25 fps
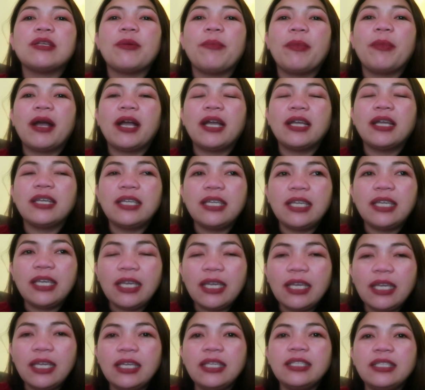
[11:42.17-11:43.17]
sa mga
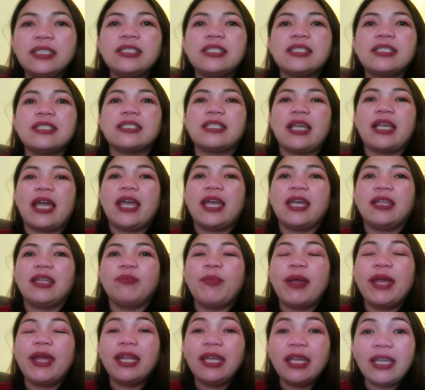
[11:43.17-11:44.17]
kids,
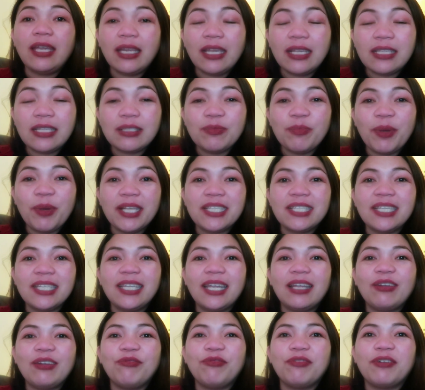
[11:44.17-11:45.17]
and Merry Christmas
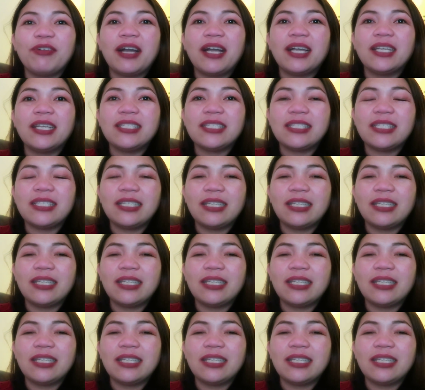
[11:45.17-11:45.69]
in advance.